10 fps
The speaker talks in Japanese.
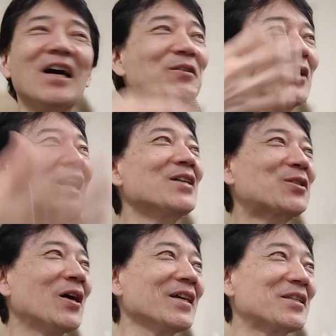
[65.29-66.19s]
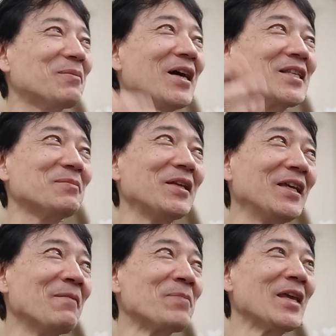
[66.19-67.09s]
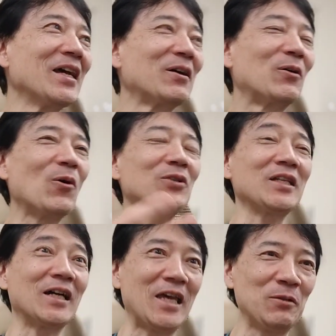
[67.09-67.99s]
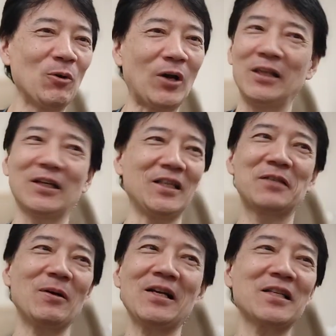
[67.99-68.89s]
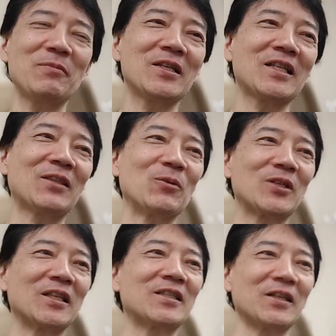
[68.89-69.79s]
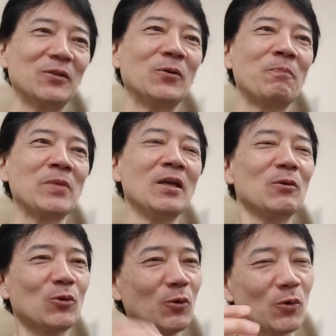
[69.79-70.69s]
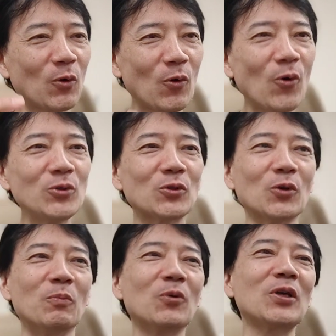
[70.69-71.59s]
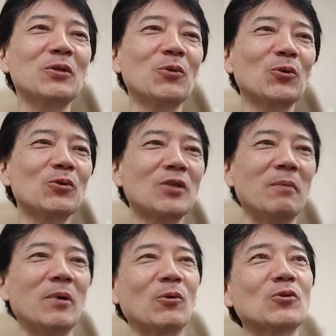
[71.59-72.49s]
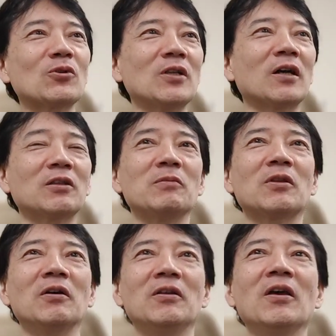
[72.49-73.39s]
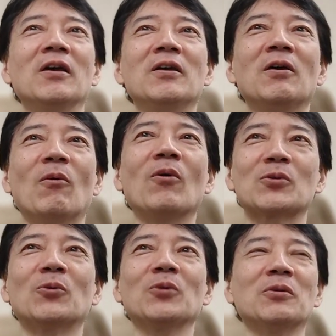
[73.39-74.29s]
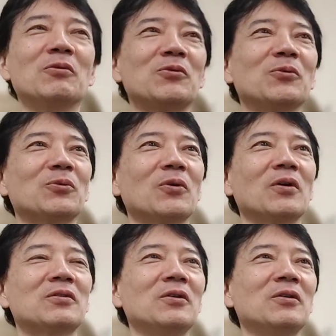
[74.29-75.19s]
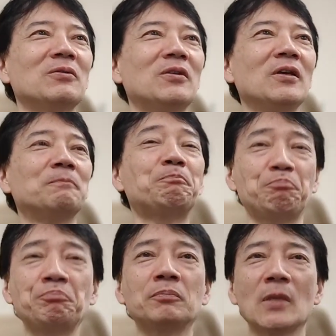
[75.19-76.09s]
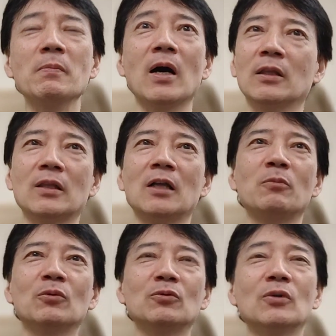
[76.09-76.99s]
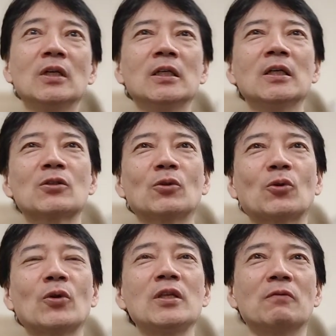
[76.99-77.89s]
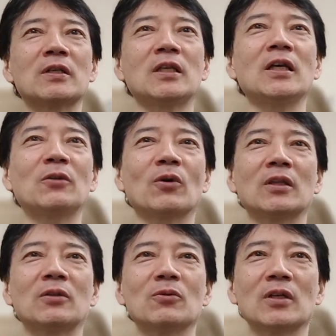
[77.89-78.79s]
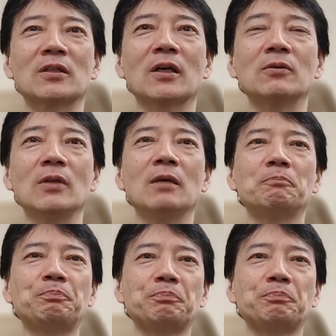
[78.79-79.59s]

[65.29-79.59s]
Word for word: あの加圧さん一番初めにご本人が芸能界の中で一番初めにしたっておっしゃってたけどそのご本人のそのモデルのこと自体あんまりご存知なかったみたいで「あそうなんですよ」とかって言って、うん、今何もそのトレーニングはしてないとかっておっしゃってたけどね